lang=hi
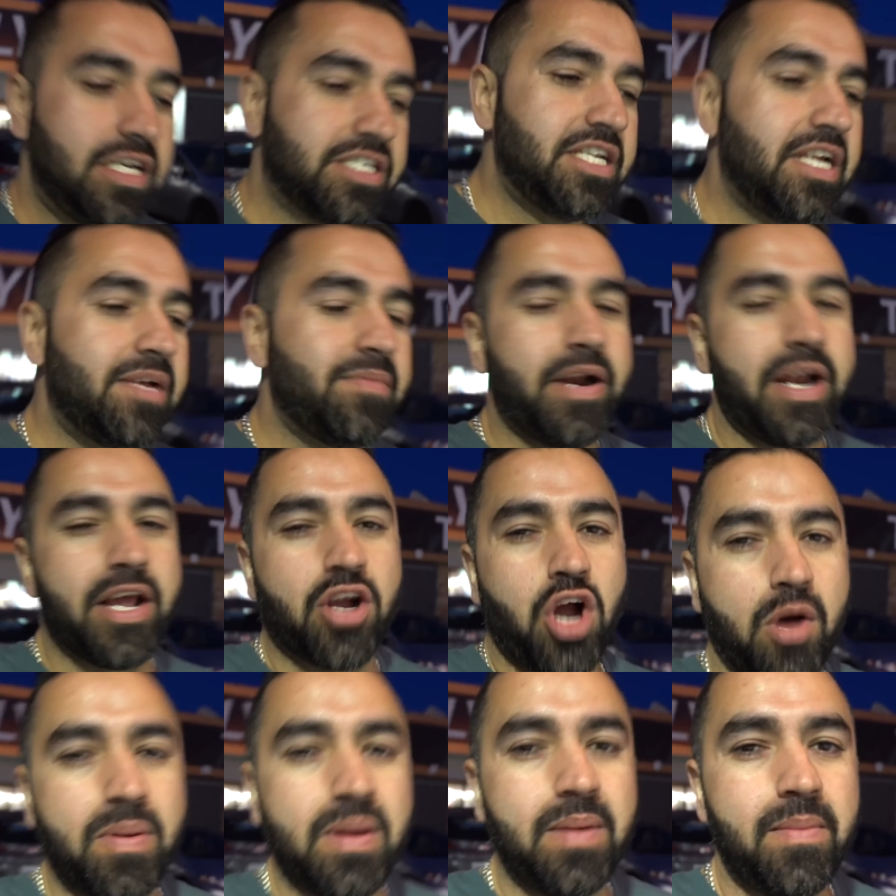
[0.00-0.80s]
इसलिए मैंने
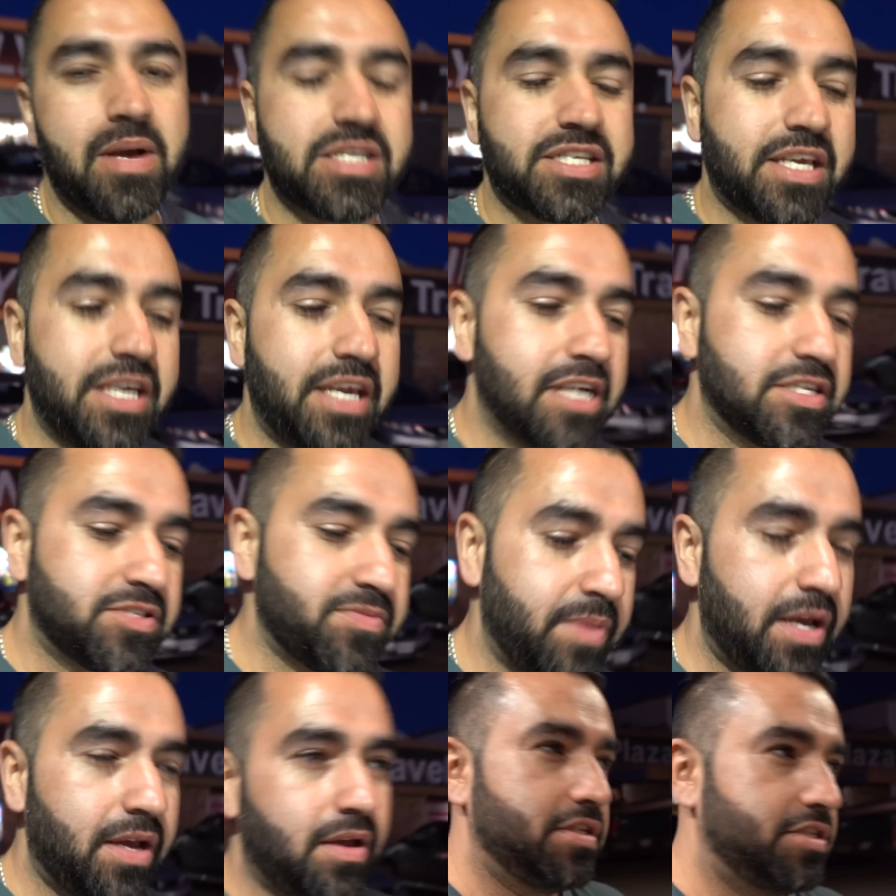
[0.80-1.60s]
कॉफ़ी मिक्स की है
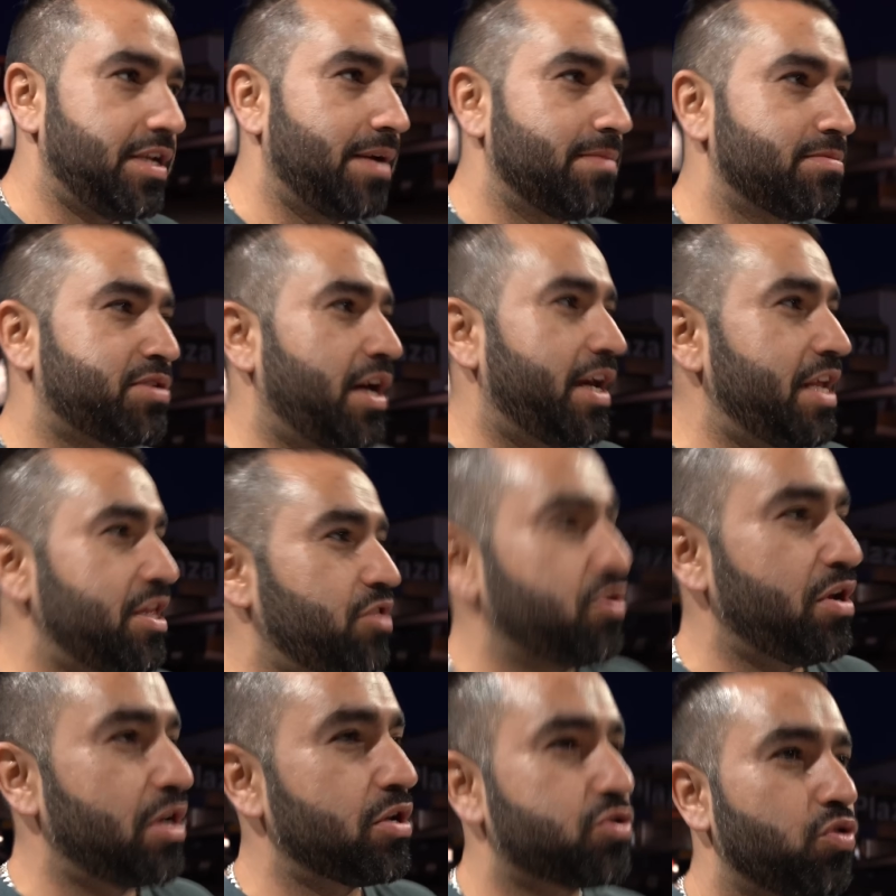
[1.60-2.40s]
इसमें जब सारी
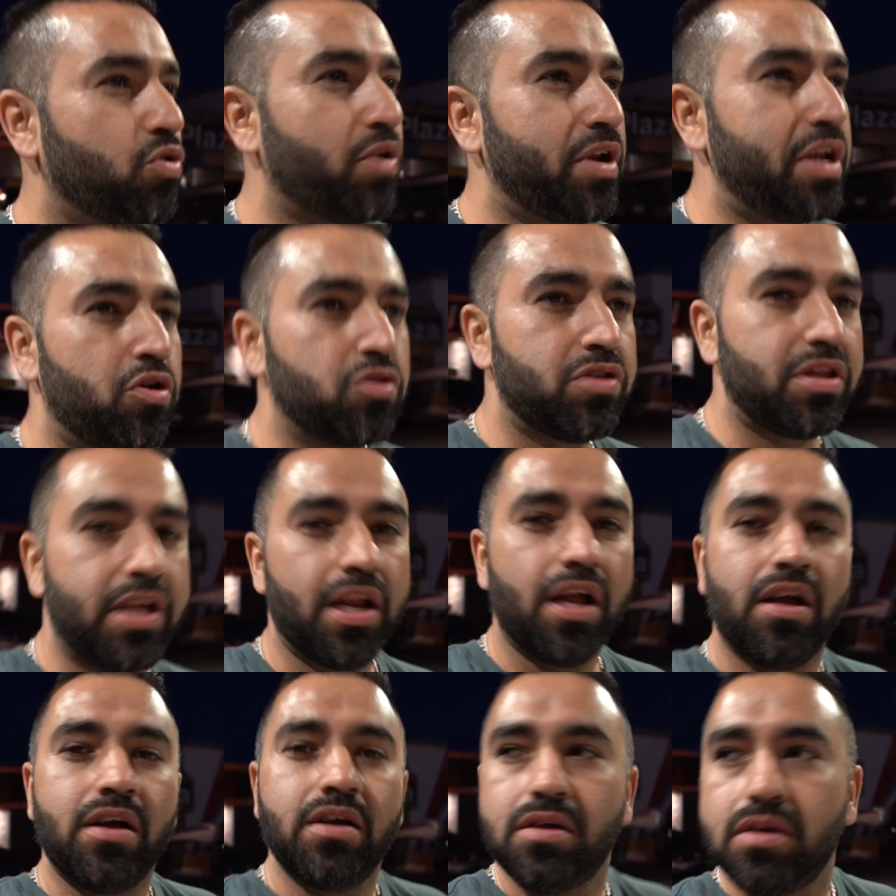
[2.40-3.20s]
दुनिया सो रही होती है
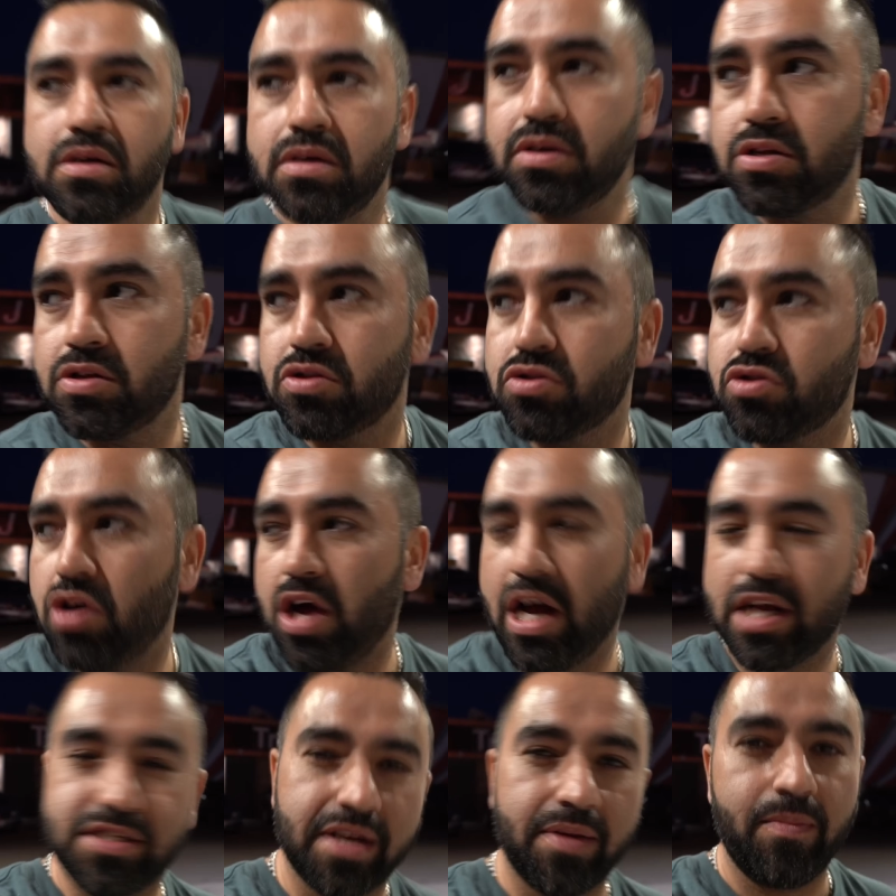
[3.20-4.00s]
ना तो
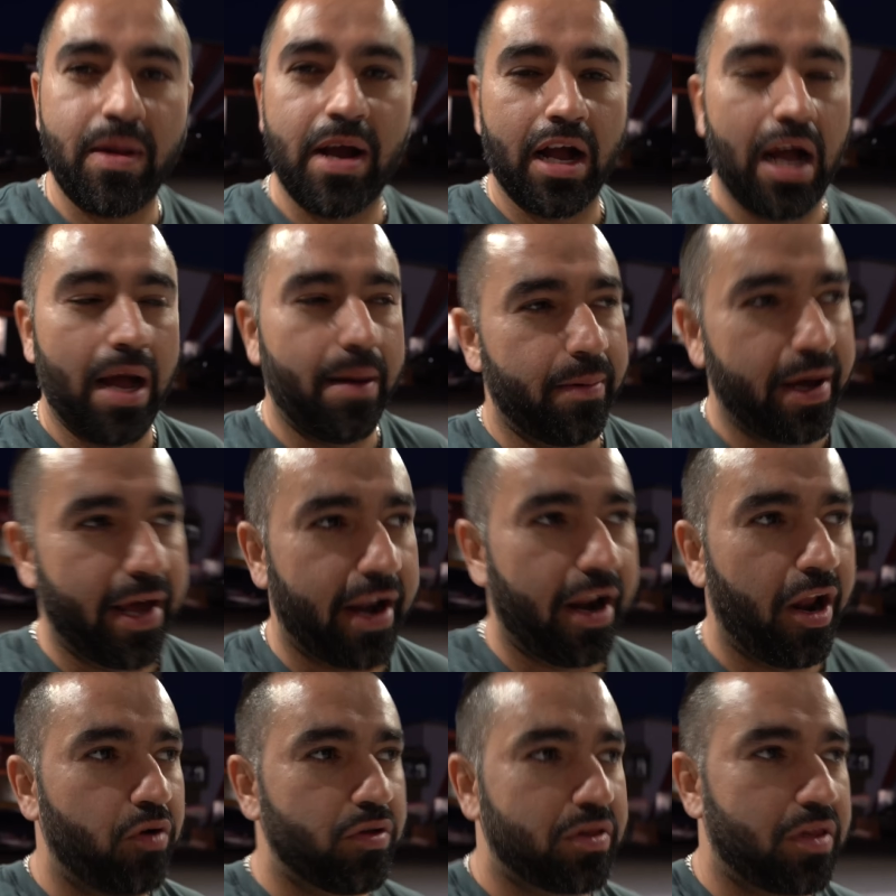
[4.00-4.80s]
अक्सर मैं काम कर
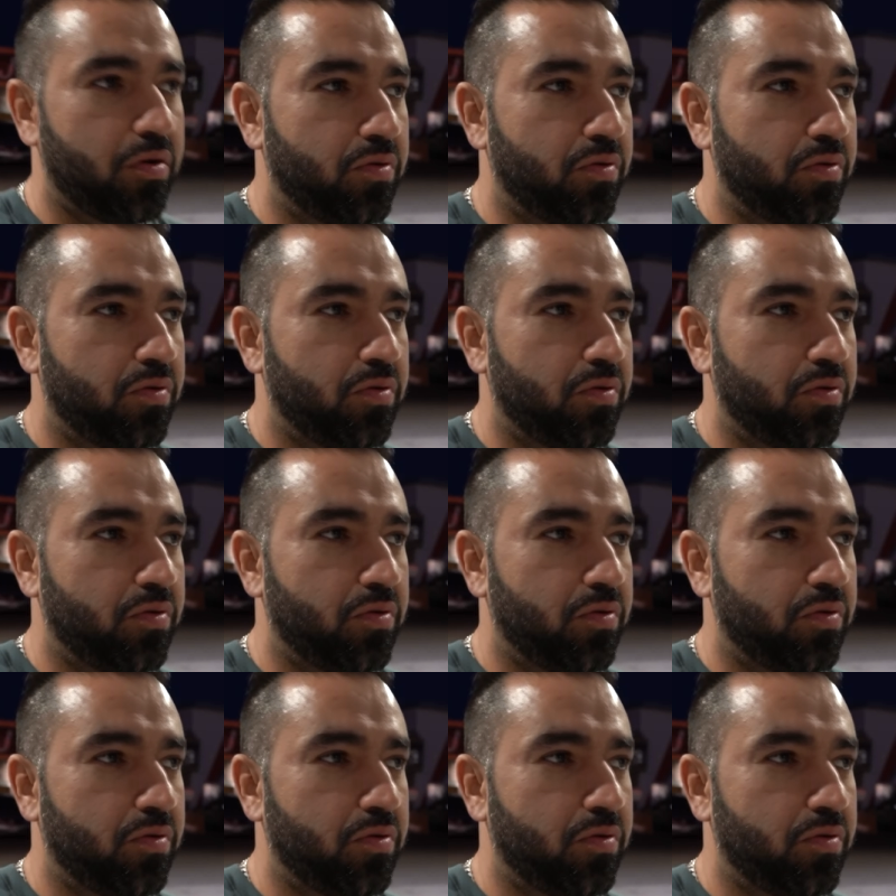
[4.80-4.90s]
रहा होता